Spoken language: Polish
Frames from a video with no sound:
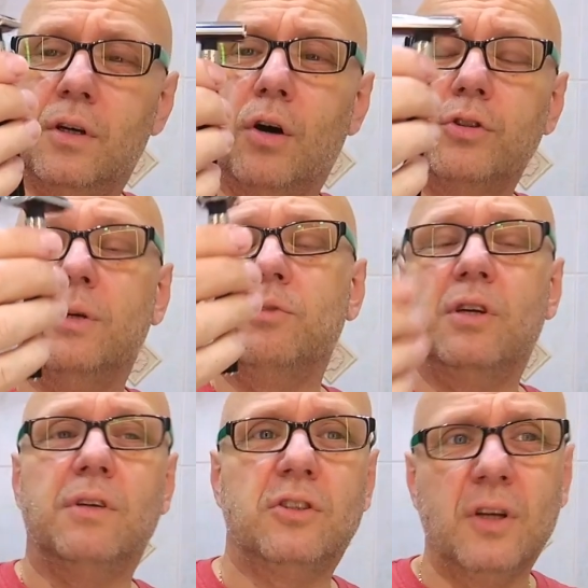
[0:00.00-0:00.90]
8, y,
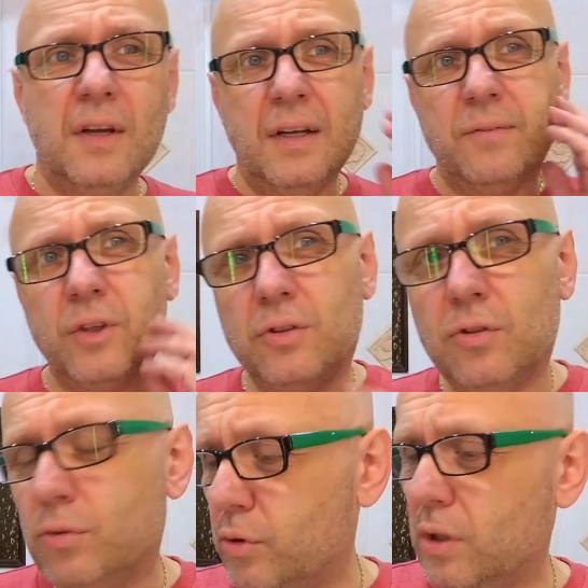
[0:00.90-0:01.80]
9 y, no to
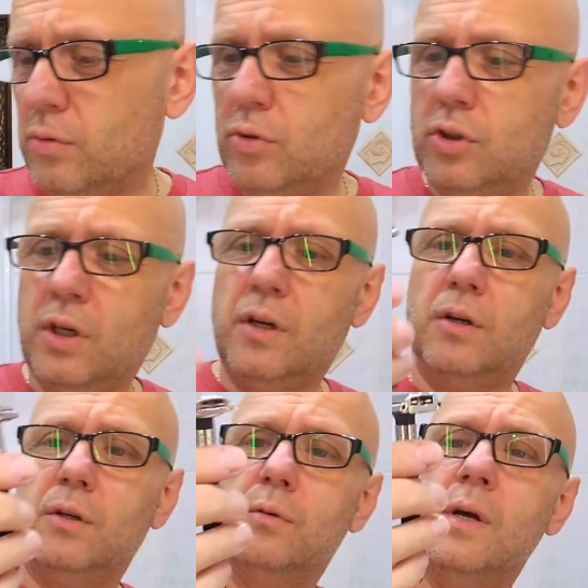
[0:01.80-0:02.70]
już ludzie, którzy się
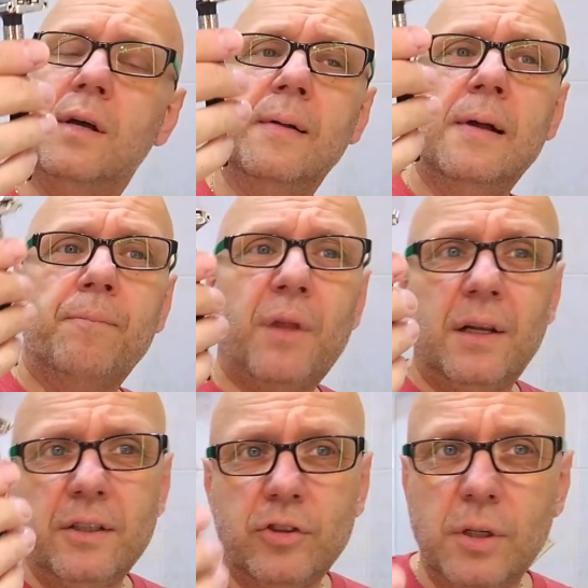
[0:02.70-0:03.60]
golą no
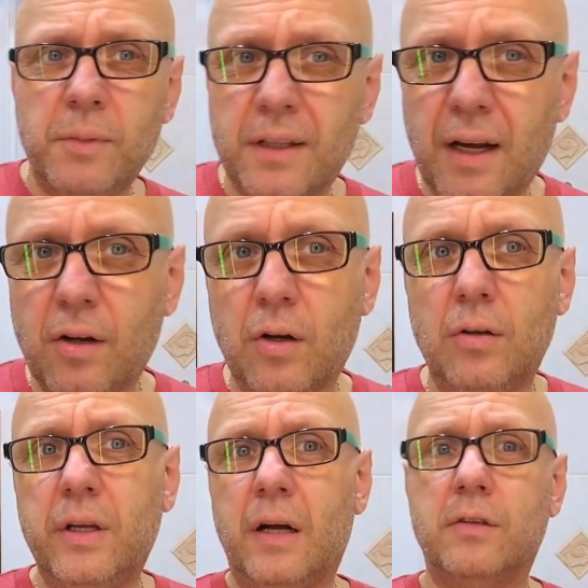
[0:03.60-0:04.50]
ale jeżeli nie tak
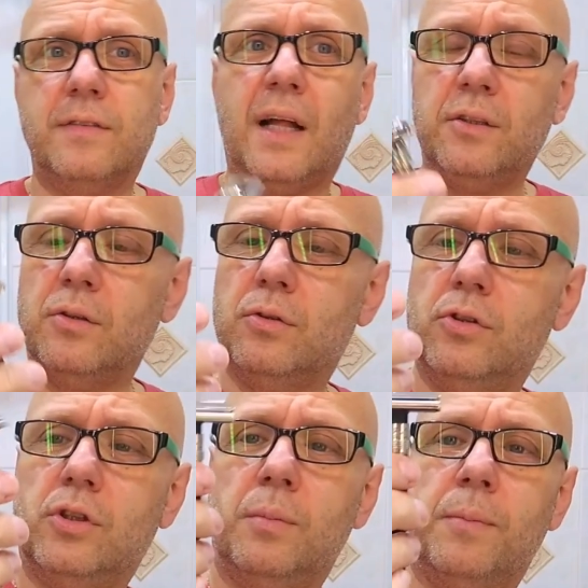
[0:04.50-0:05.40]
ogoli jak ostatnio, to
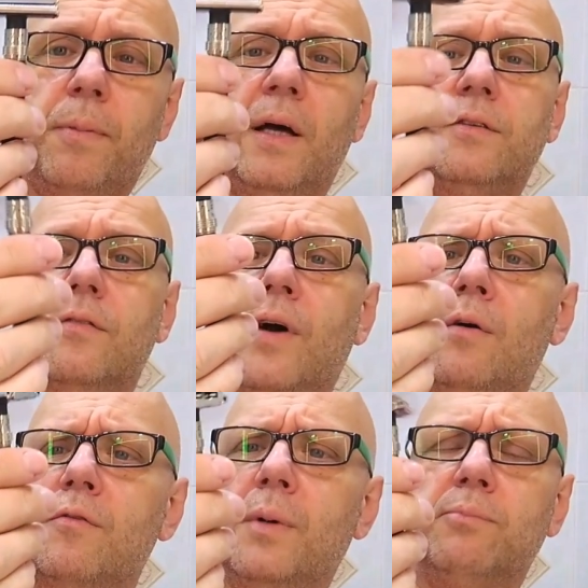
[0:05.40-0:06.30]
jeszcze by
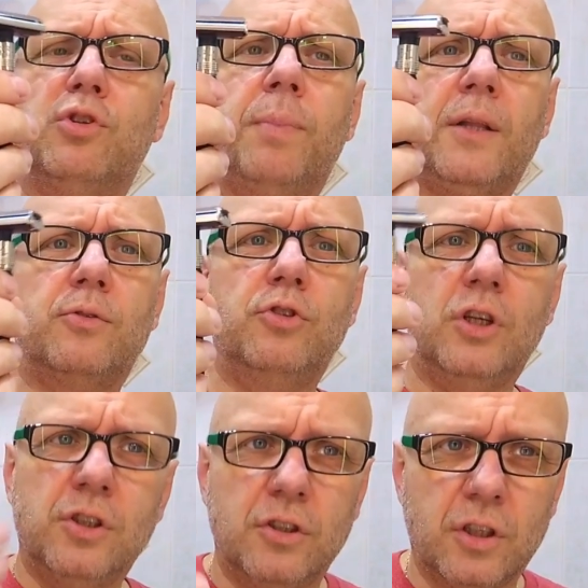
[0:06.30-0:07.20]
pasowało w moim przypadku
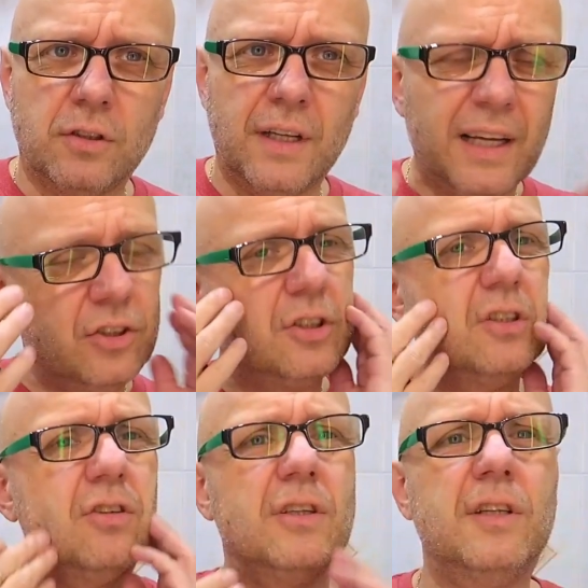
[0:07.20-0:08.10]
10-11
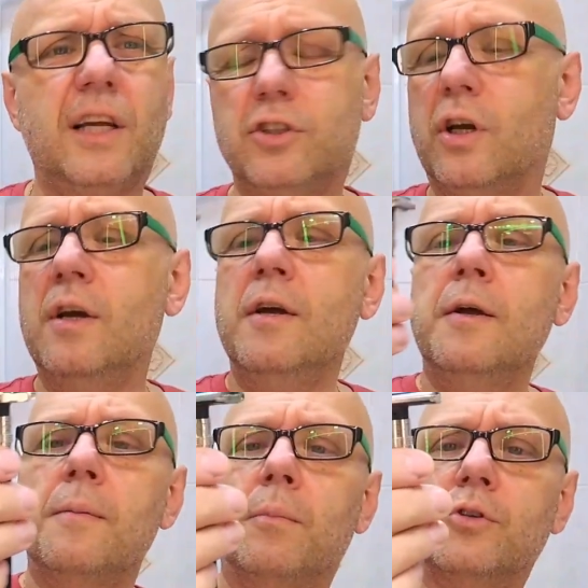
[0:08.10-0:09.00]
i to 11
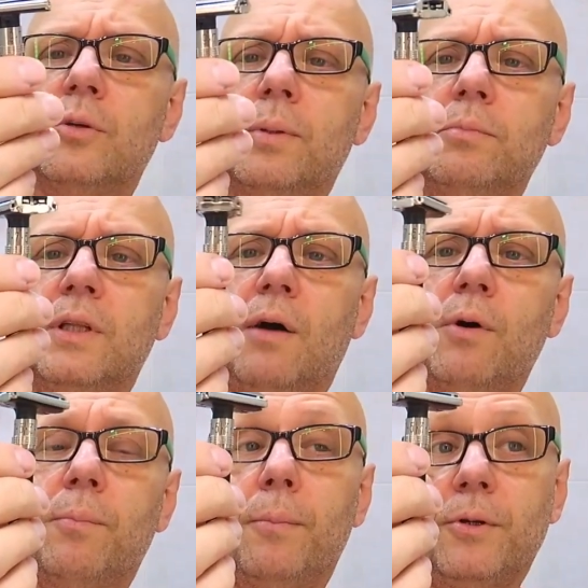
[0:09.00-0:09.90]
może by mi
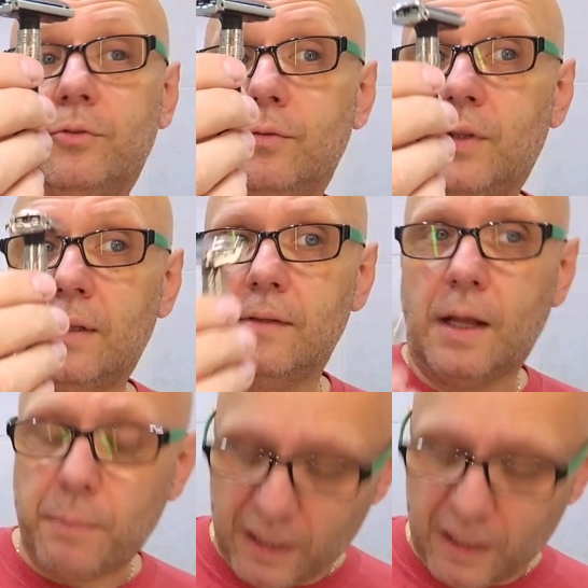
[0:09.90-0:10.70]
dało po prostu wtedy na